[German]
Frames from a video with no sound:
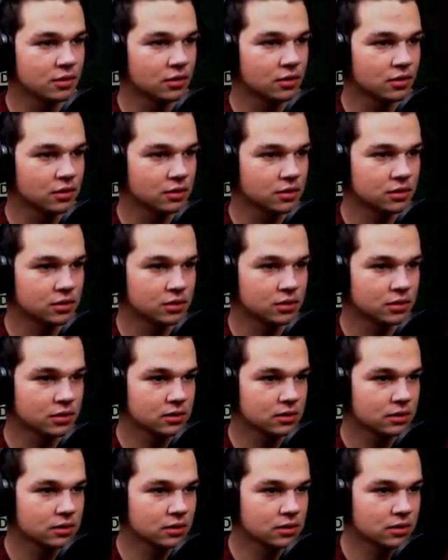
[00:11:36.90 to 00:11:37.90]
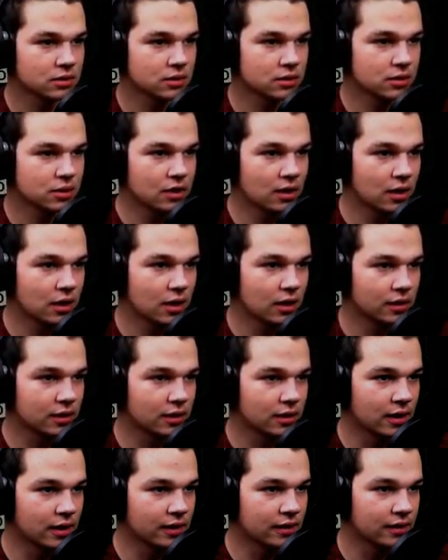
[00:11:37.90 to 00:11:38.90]
Oh Gott. Ah,
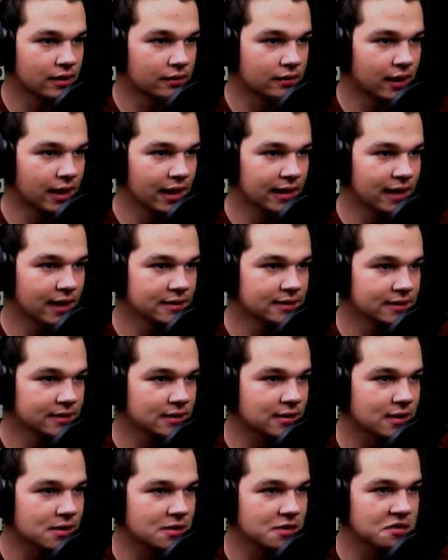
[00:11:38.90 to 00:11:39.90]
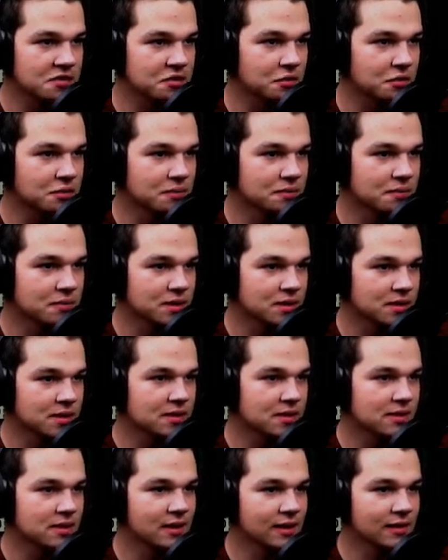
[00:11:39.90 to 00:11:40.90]
okay, die Varianten also.
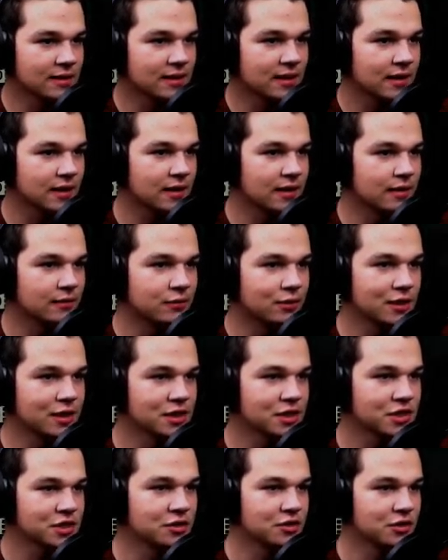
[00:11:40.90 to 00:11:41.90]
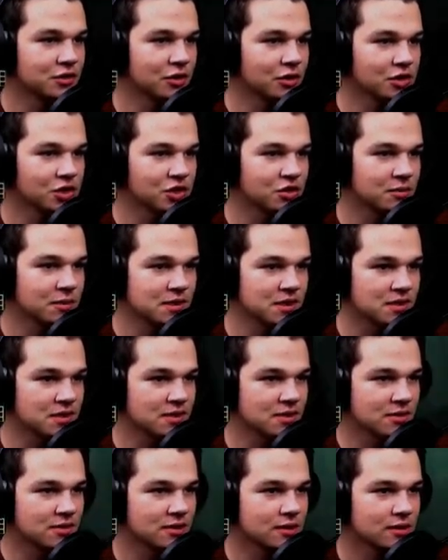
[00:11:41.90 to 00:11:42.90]
Das klingt nach einer wunderschönen deutschen
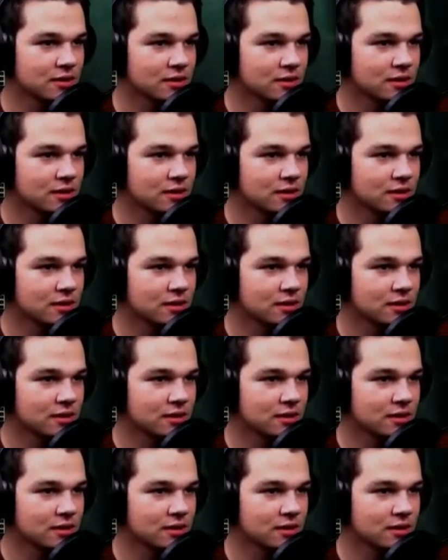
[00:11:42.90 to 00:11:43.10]
Übersetzung.